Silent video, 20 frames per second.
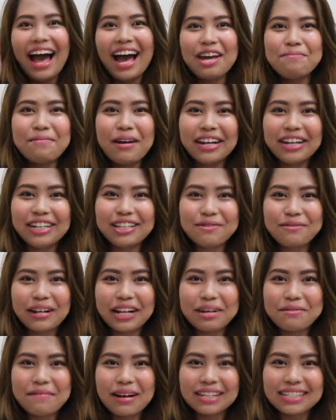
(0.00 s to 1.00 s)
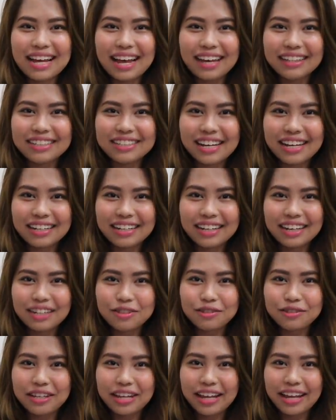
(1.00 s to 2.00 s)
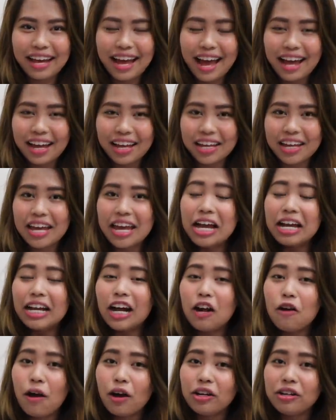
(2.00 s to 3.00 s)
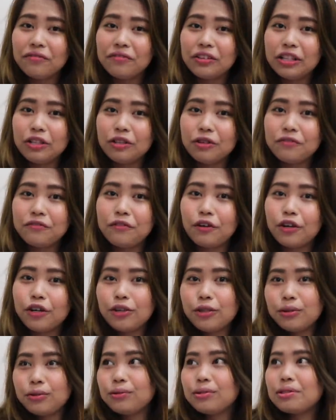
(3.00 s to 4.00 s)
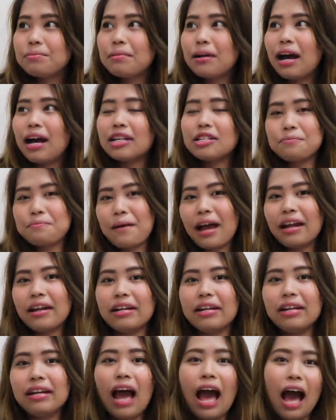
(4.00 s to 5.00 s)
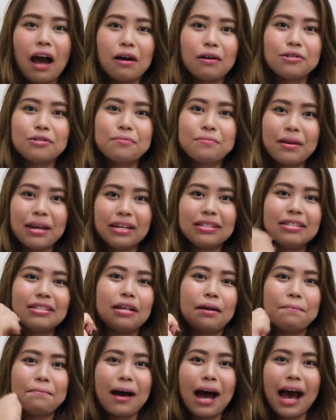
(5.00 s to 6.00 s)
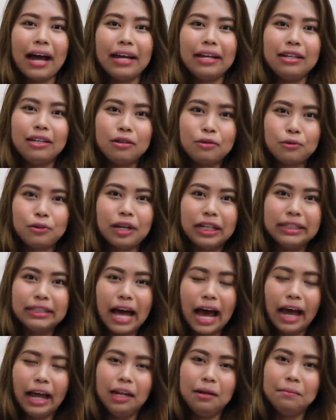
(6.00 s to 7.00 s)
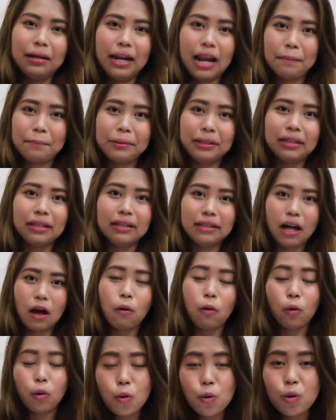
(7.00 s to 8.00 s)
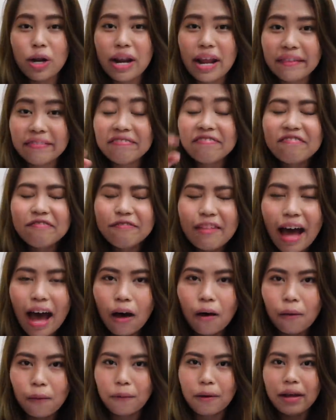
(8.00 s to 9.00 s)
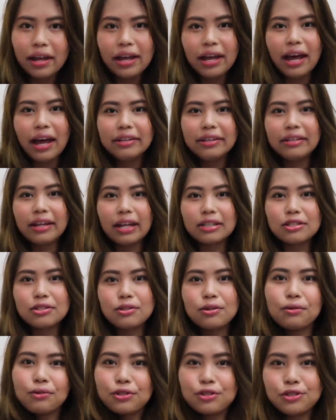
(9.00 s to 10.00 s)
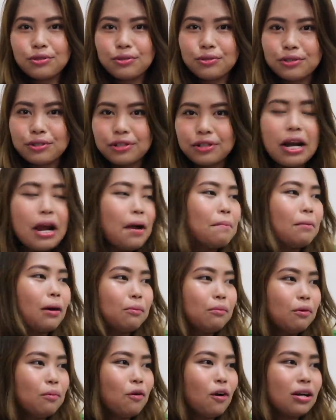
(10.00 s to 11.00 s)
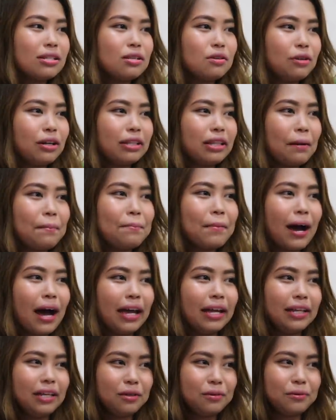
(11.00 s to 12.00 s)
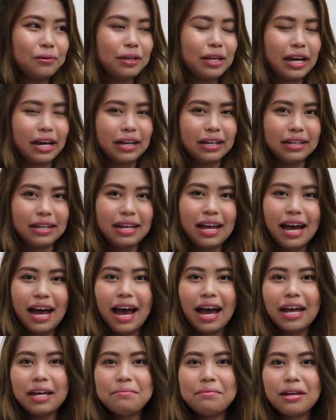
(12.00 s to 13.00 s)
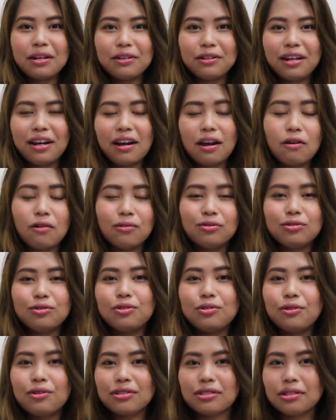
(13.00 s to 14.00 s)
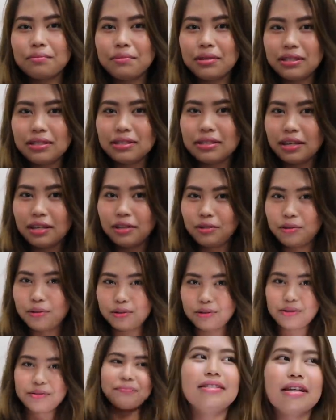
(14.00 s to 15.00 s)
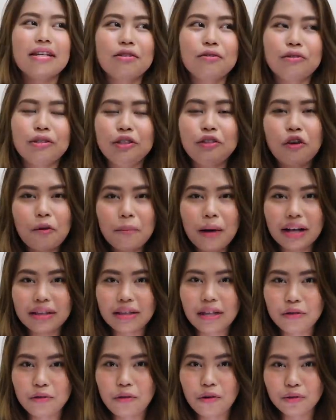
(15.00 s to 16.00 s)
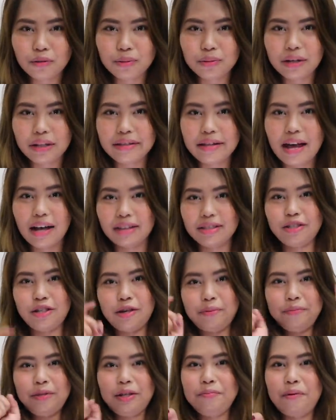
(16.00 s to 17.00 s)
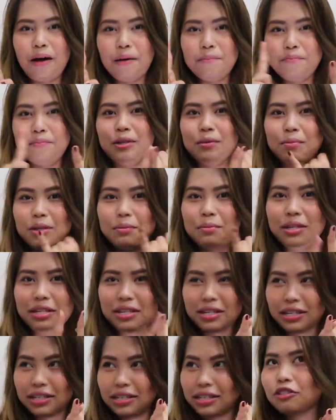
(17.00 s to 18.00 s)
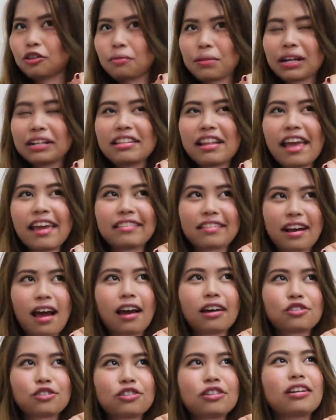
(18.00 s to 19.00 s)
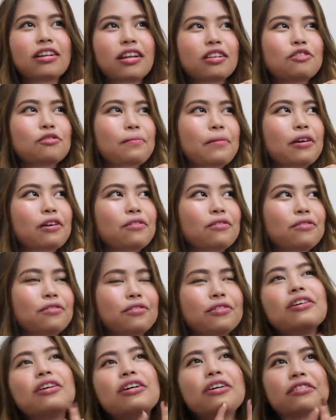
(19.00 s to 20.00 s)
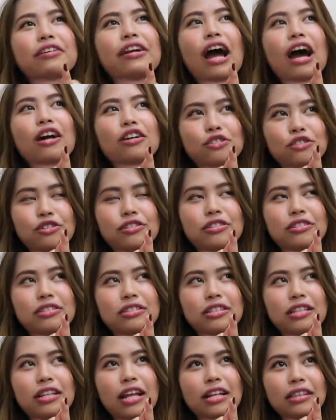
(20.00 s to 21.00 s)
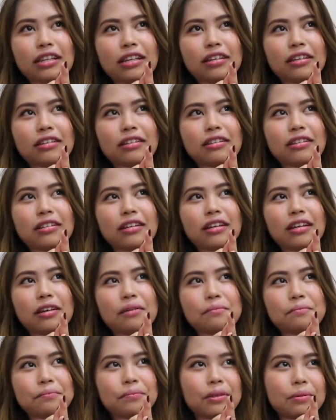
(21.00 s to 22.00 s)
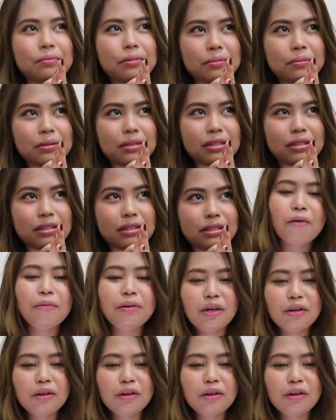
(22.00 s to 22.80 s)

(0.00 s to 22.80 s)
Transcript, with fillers: Hi Bunnies! Welcome back sa akin channel at today ay gagawa ko ng video for you sa mga aspiring housemates sa bahay ni Kuya dahil malapit na daw ulit daw. Not so sure. Magbubukas na ulit ang bahay ni Kuya. Ay meron lang akong gusto gustong sabihin sa inyo. Sasagutin ko ang mga tanong tulad na scripted ba ang PBB? Sobrang late reaction na neto pero reaction sa dating PBB.